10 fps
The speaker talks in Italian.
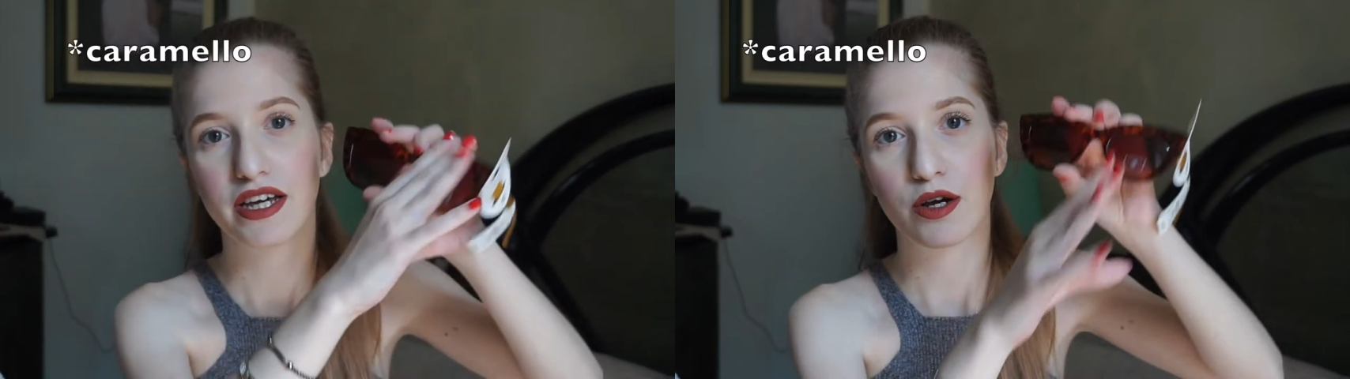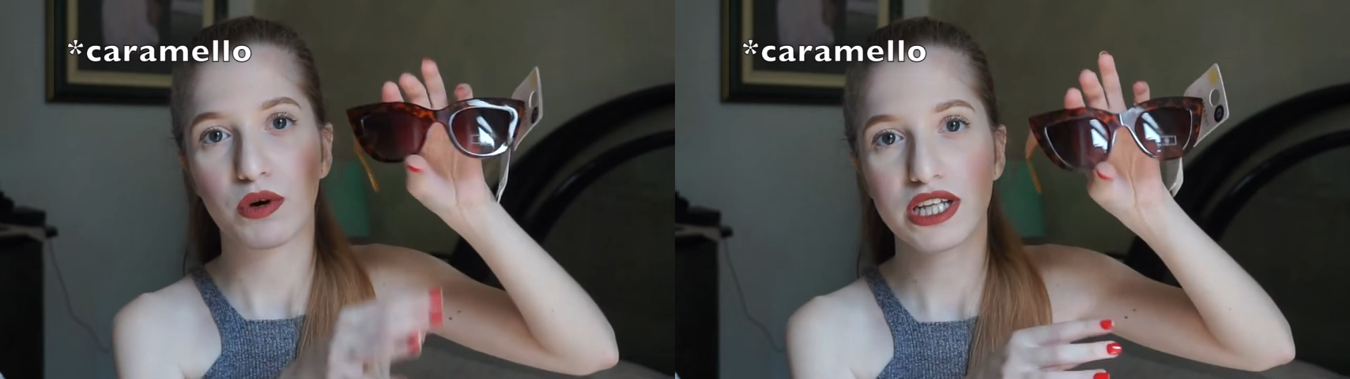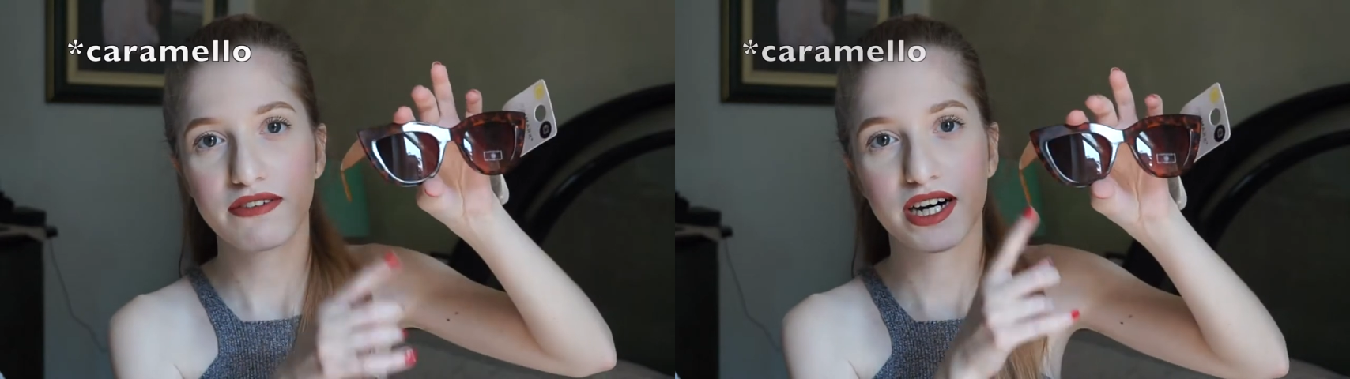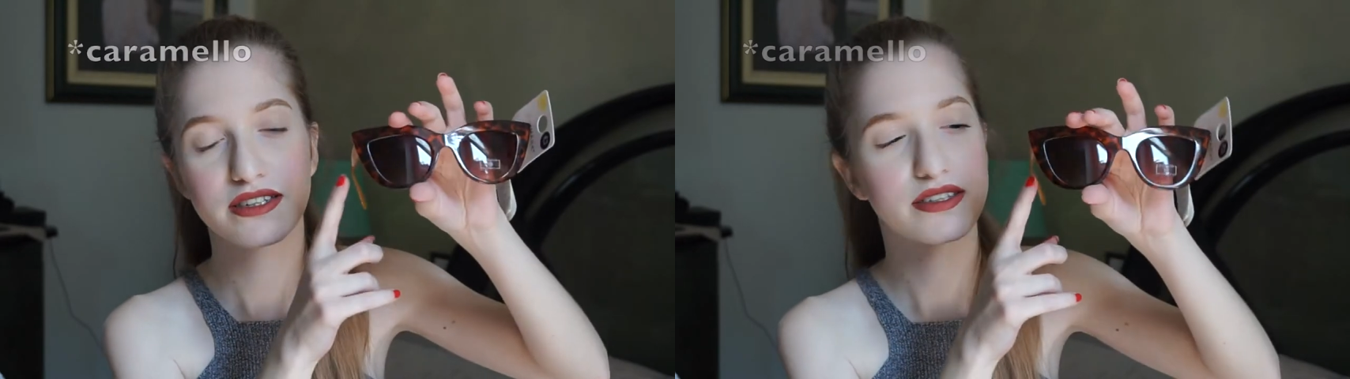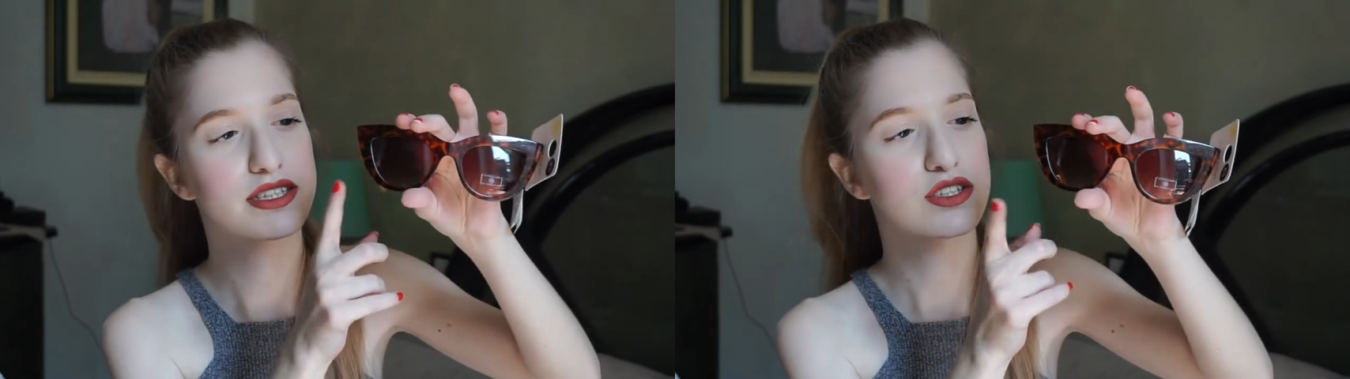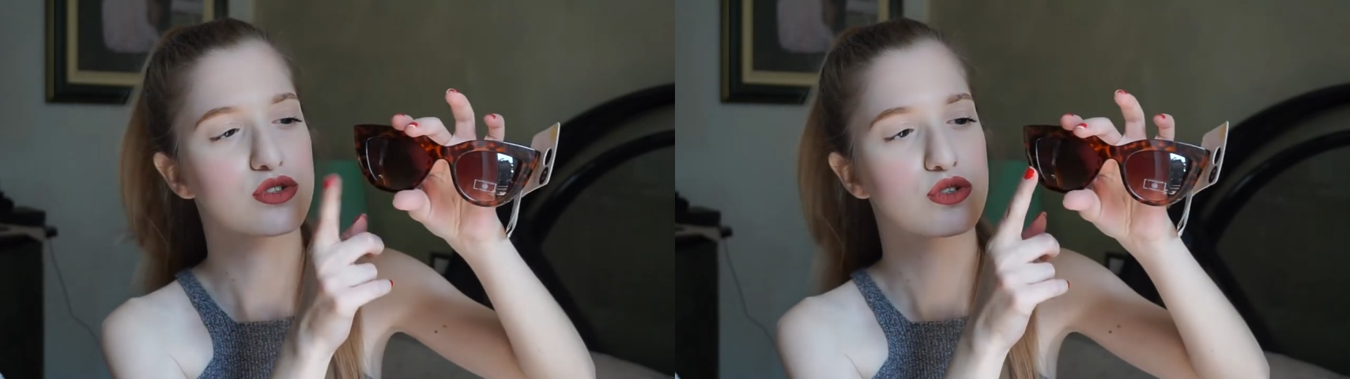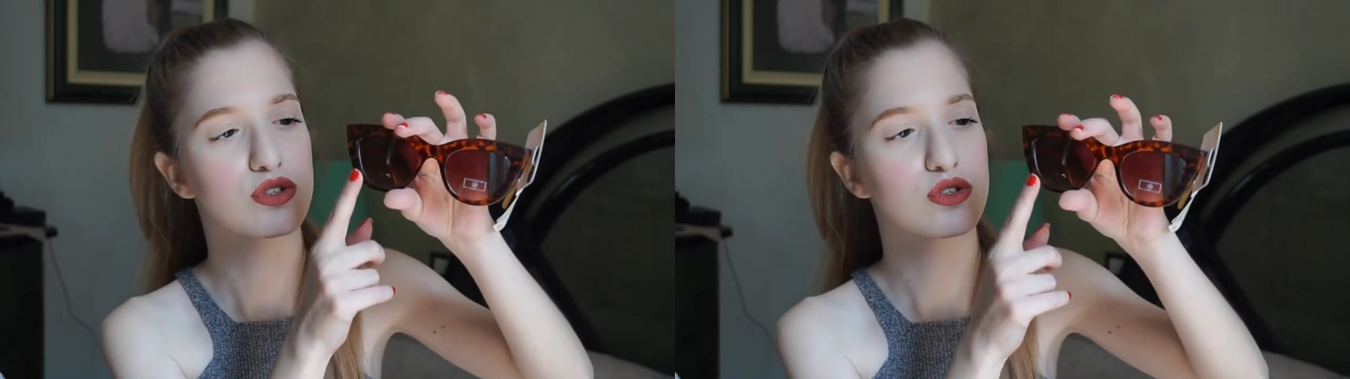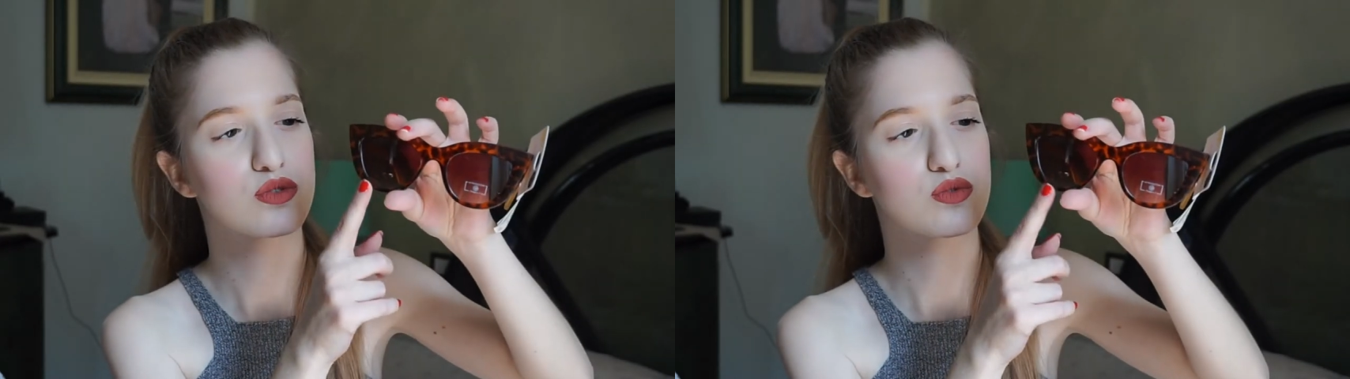eh, qua davanti
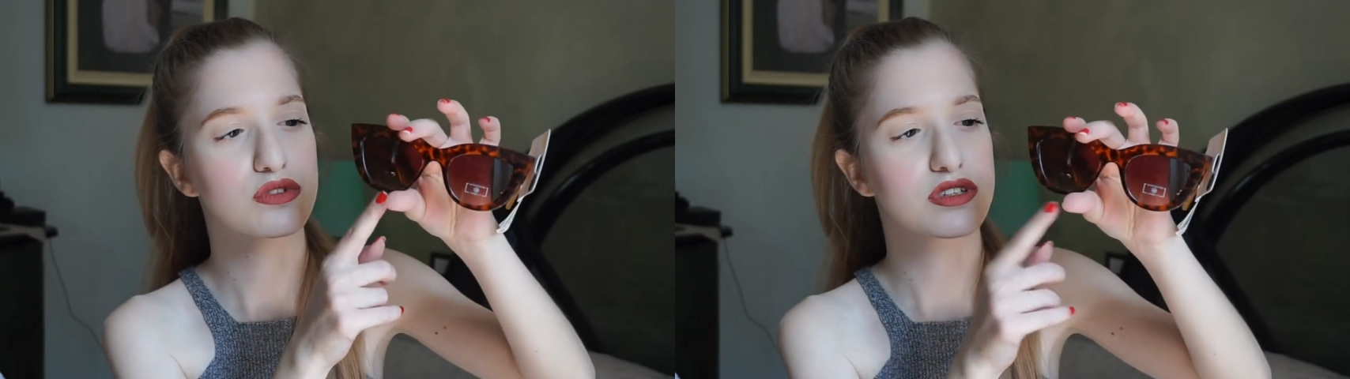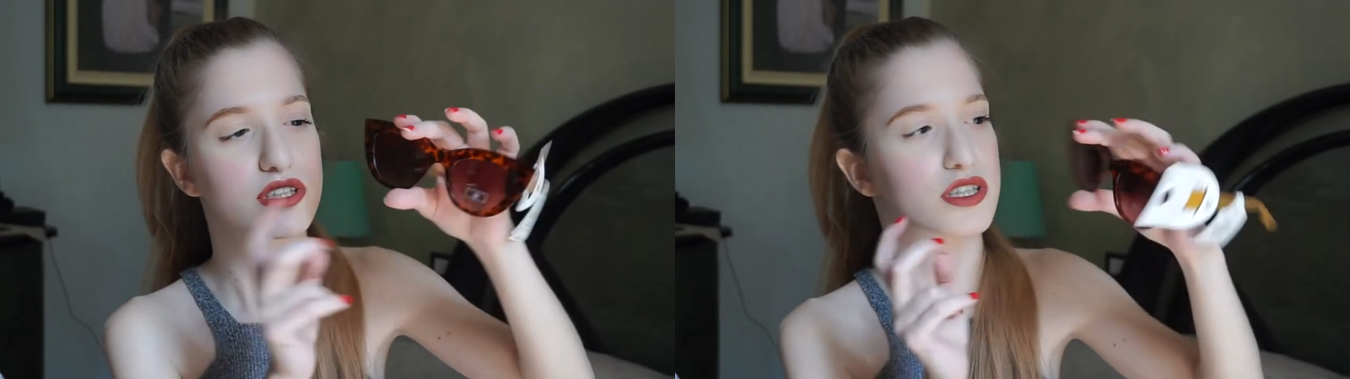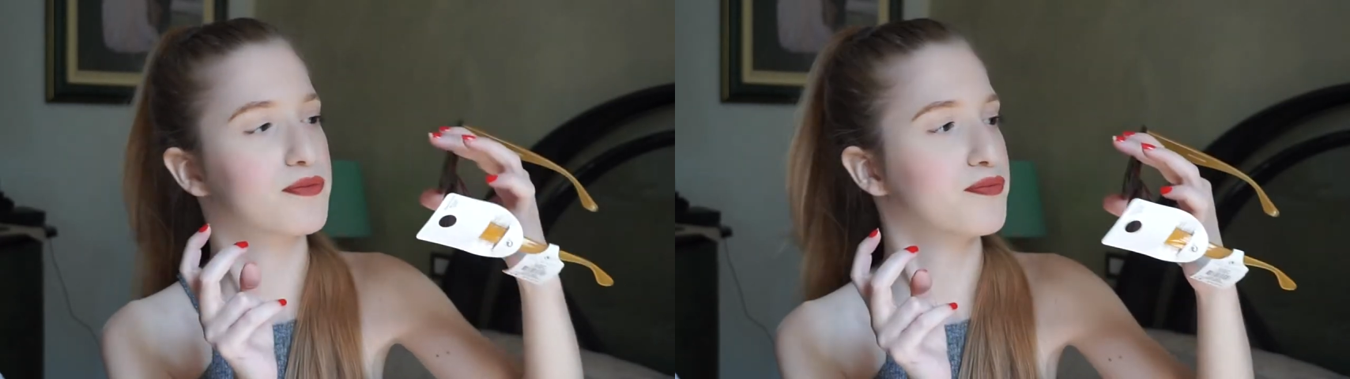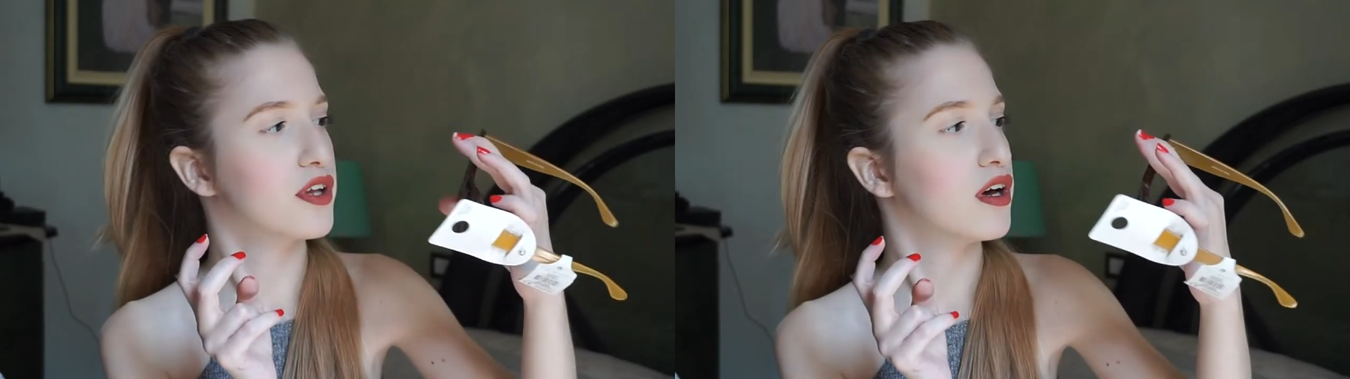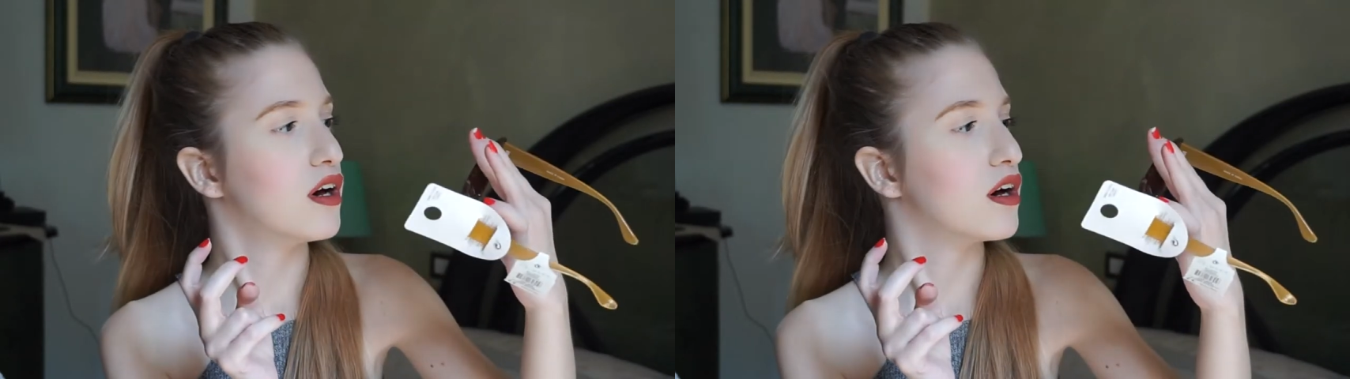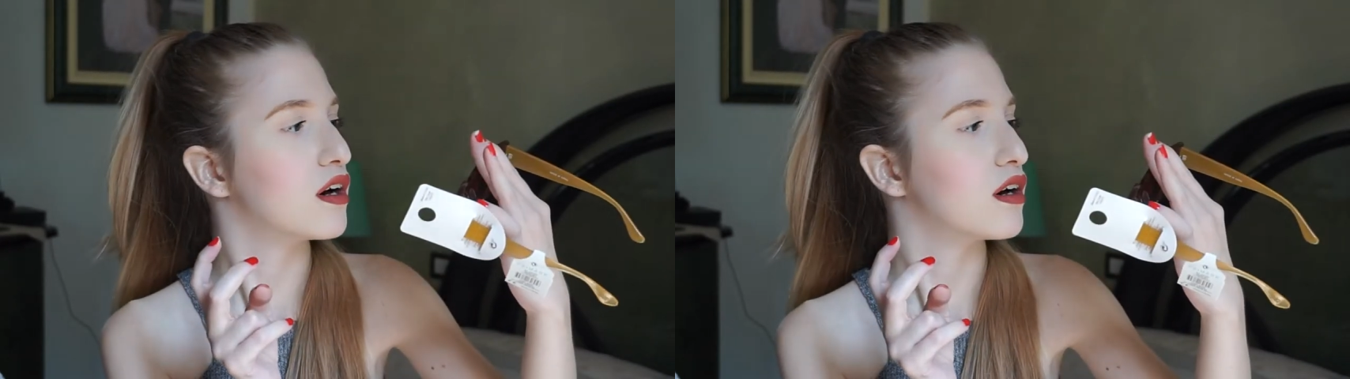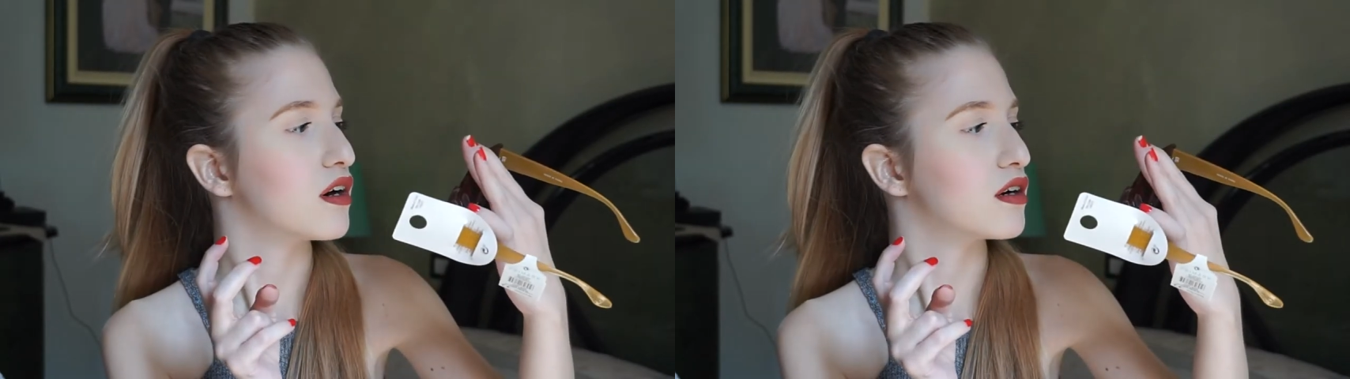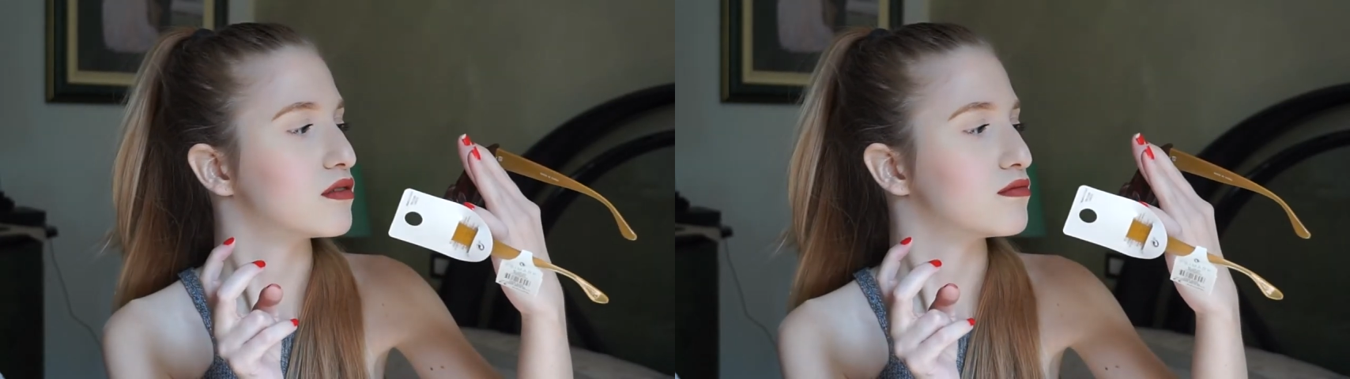sono tutti,
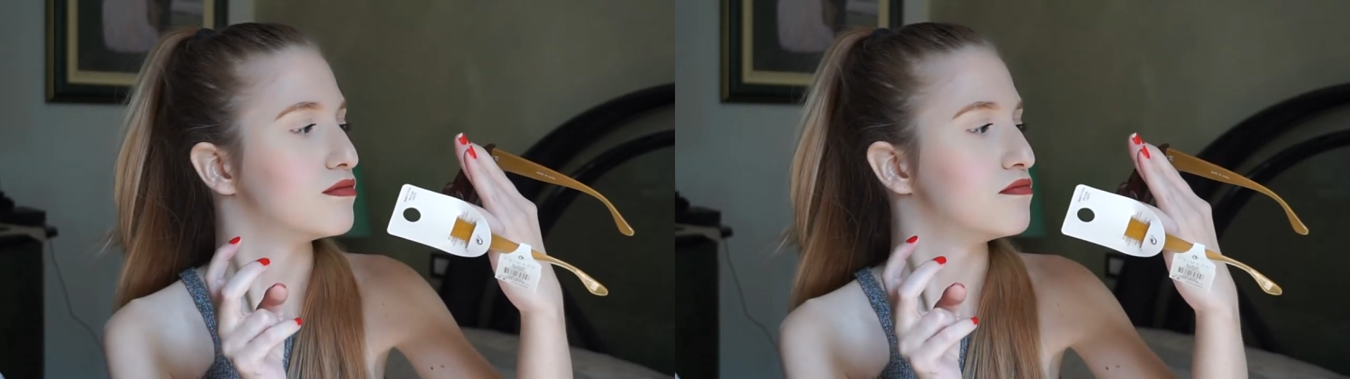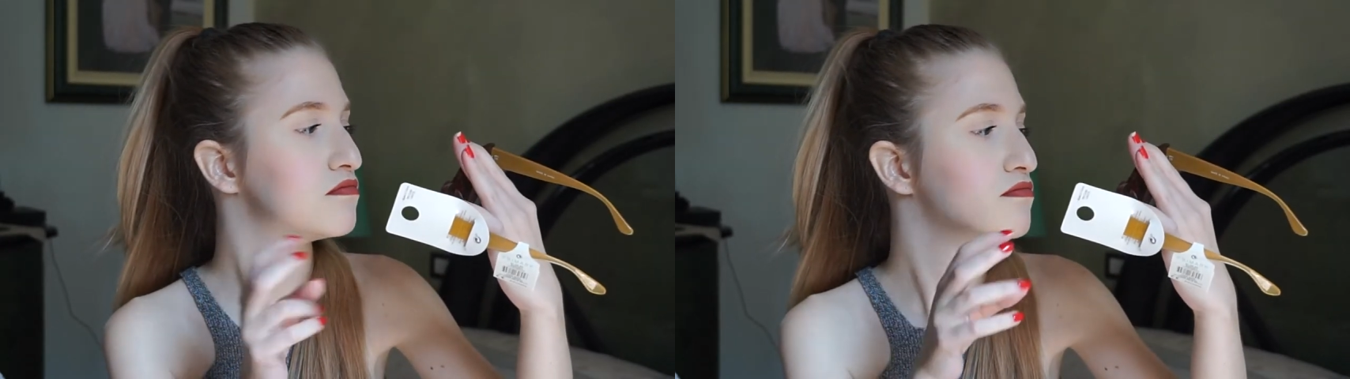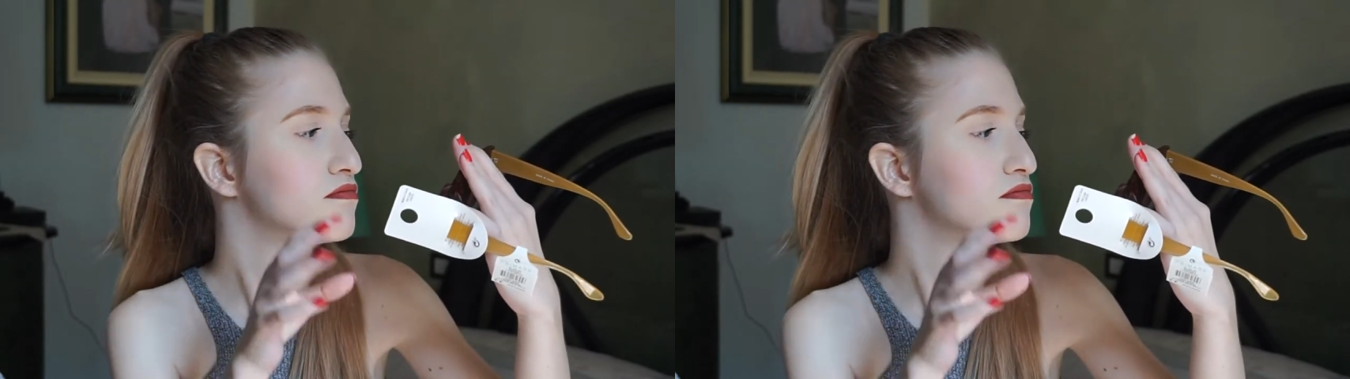ehm,